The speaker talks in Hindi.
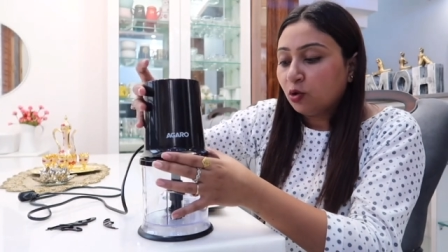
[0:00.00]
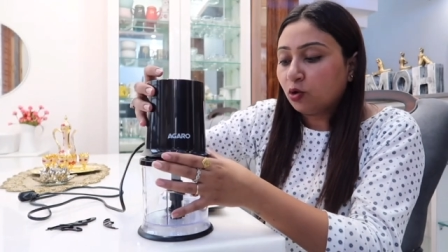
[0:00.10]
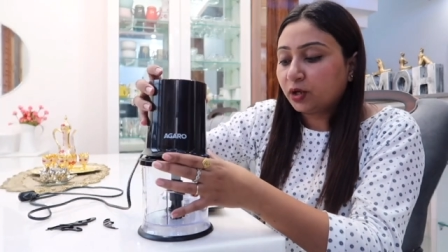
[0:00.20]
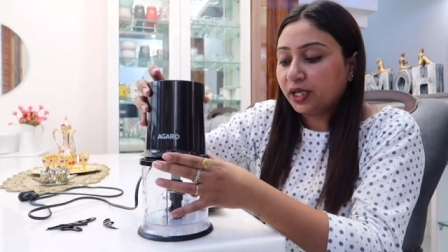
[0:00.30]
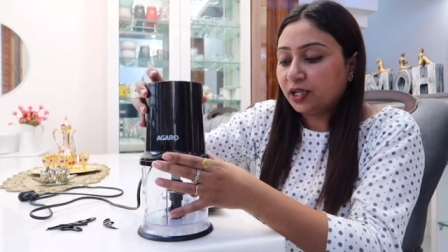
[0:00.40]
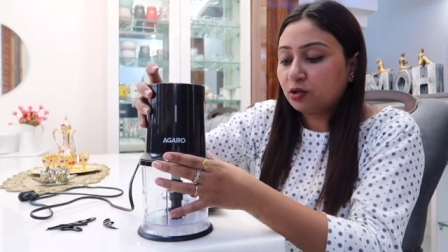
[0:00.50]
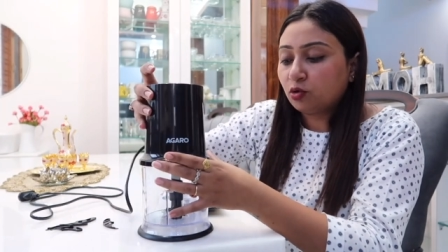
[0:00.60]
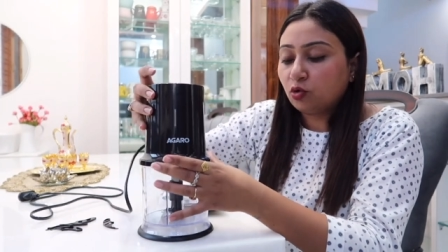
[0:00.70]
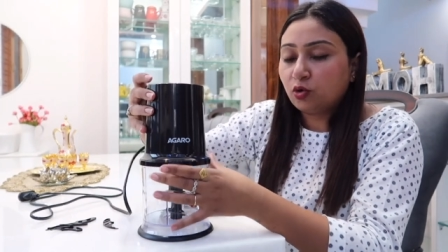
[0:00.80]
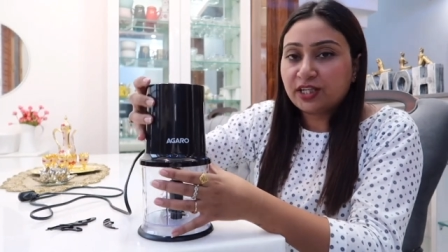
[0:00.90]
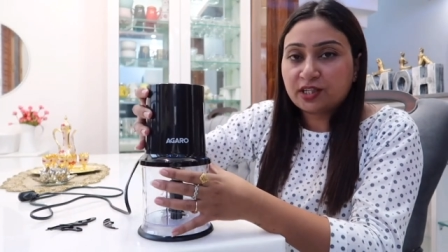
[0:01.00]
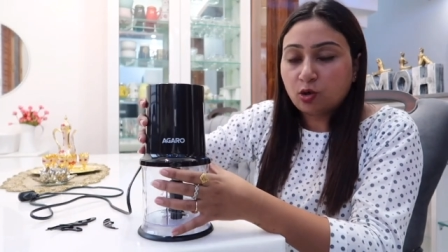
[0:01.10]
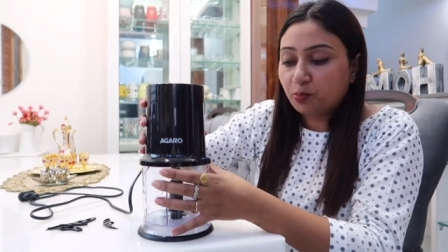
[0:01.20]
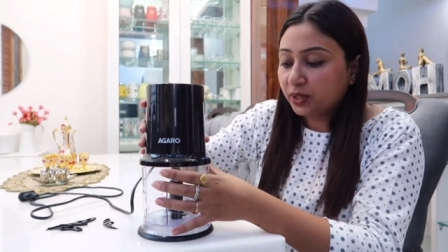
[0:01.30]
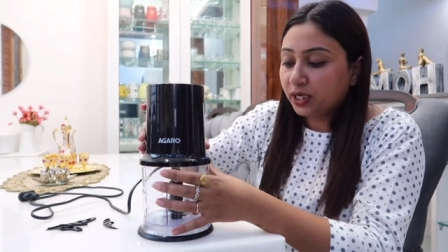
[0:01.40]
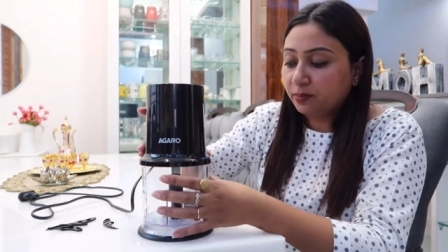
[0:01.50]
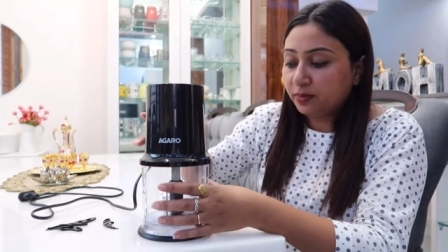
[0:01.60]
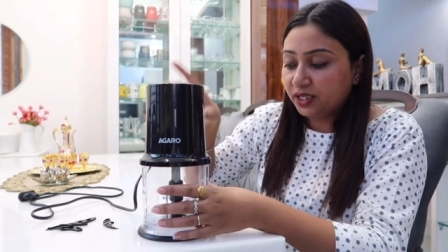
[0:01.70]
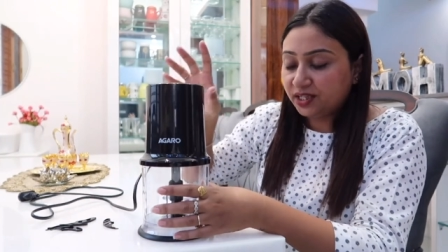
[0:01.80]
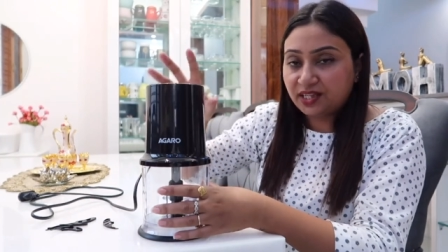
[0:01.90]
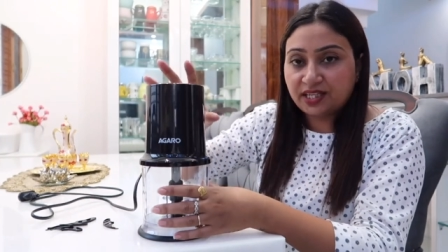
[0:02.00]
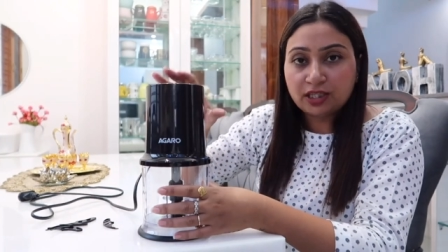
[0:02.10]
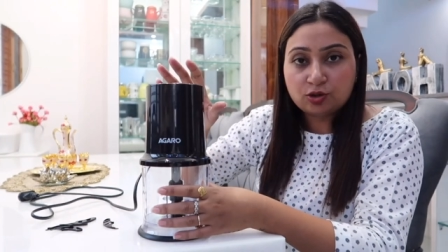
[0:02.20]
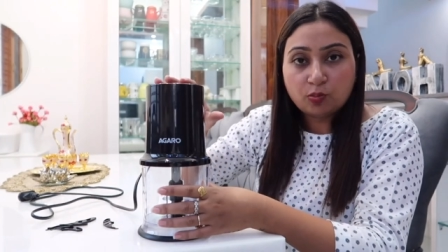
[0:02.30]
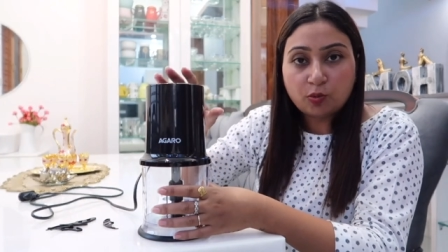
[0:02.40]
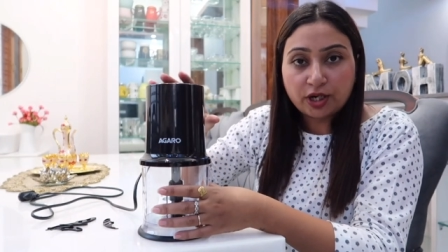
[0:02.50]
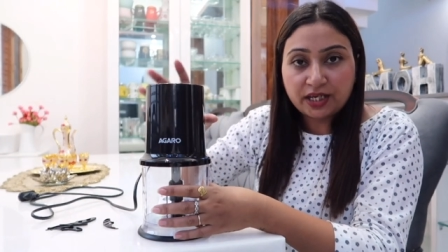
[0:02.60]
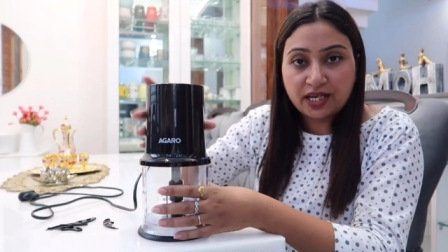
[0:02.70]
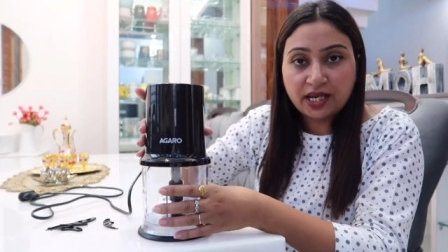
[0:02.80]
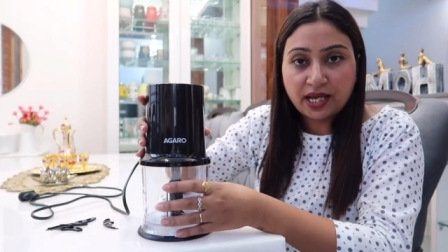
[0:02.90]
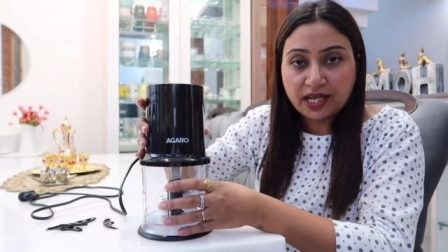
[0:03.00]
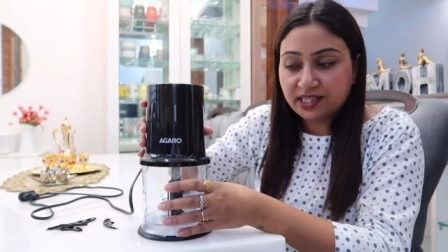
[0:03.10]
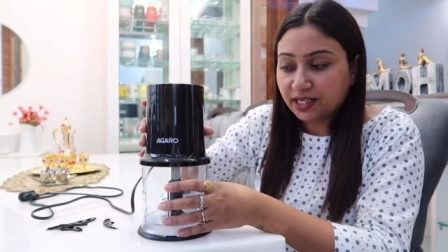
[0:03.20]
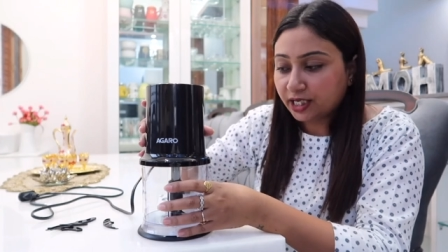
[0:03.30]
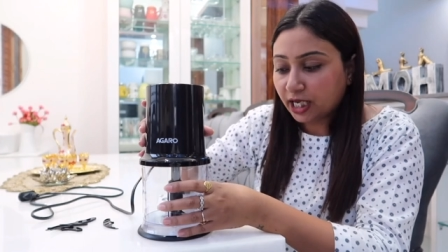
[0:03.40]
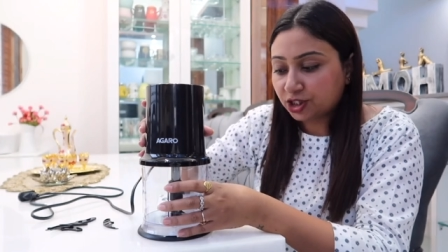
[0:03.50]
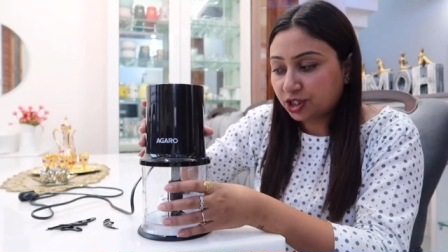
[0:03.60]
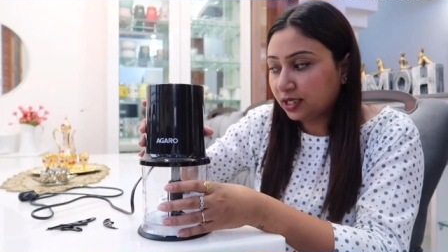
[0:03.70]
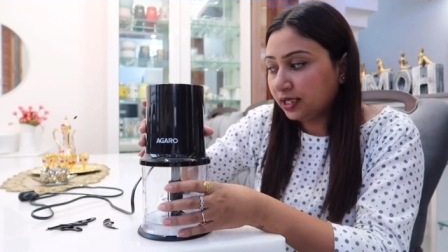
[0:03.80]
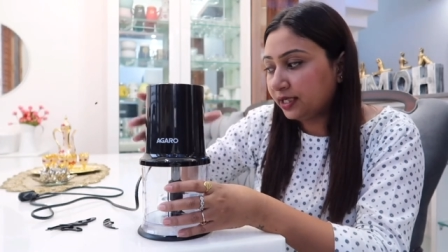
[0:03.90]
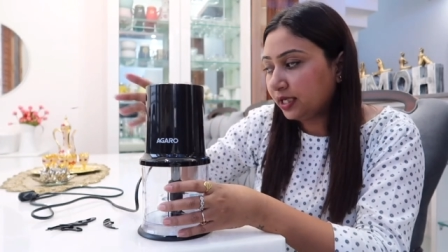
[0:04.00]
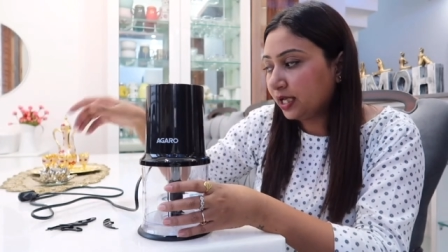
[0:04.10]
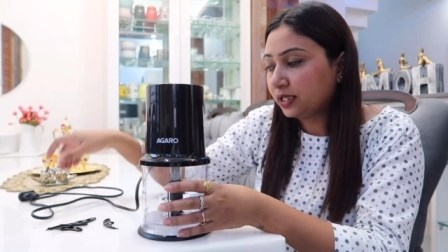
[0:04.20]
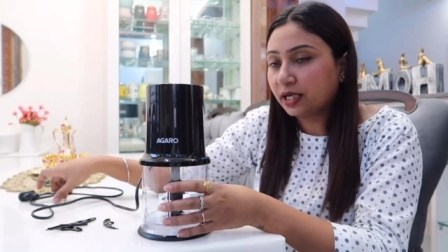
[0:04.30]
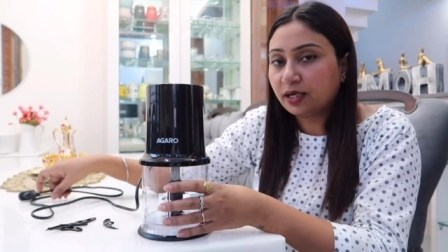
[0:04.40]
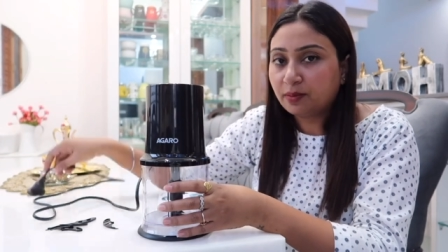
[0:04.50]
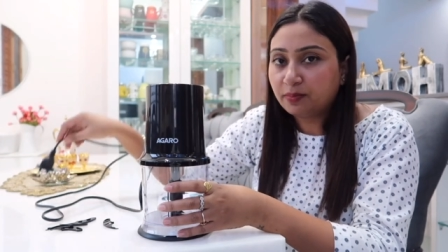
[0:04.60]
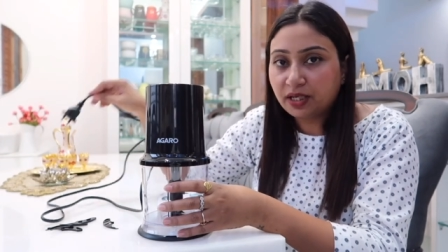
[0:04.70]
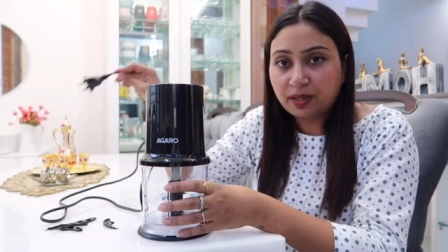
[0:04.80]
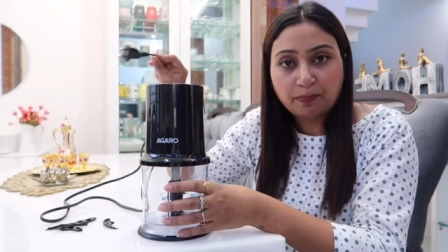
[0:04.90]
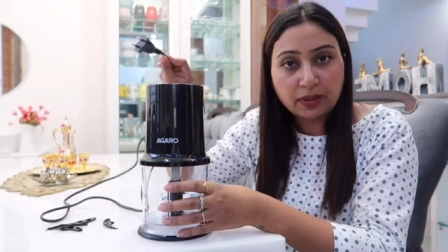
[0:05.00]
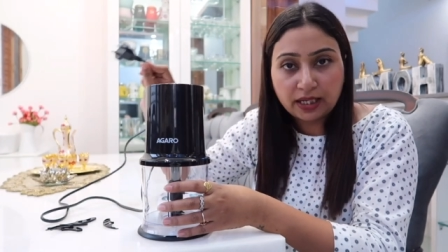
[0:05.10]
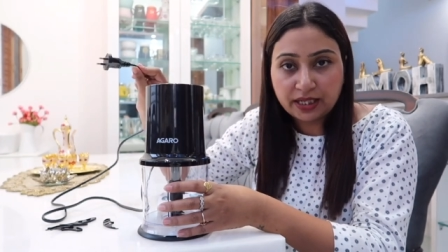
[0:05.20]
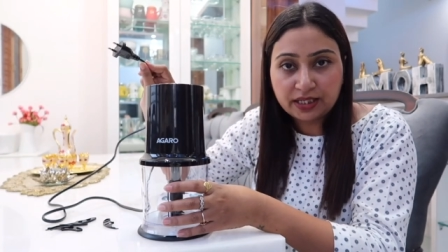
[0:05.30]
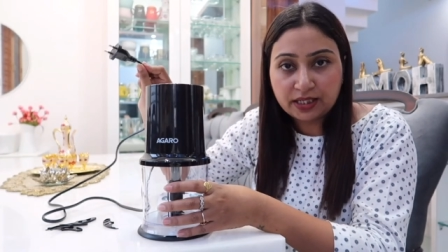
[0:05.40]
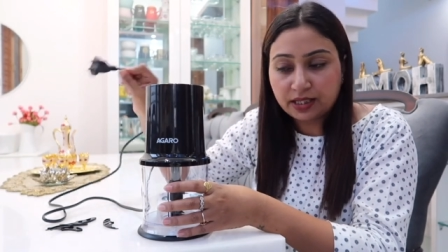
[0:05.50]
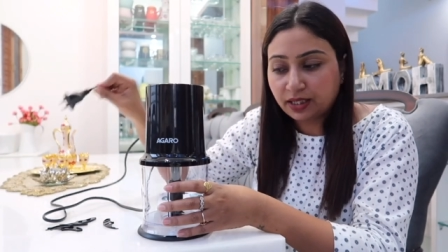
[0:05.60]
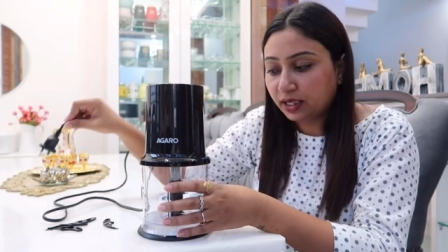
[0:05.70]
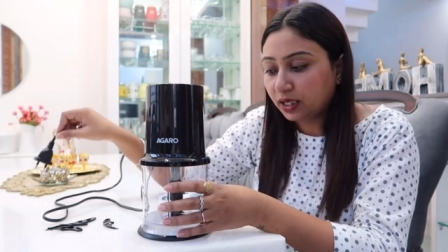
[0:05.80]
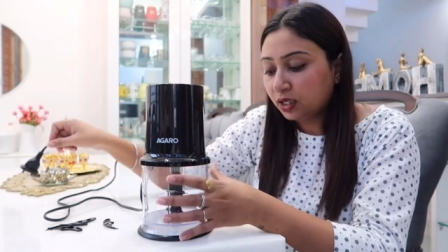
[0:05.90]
ओके सो इसके ऊपर हमें इसकी जो बॉडी है ऐसे अटैच कर लेनी है देन हमने प्लग इन करके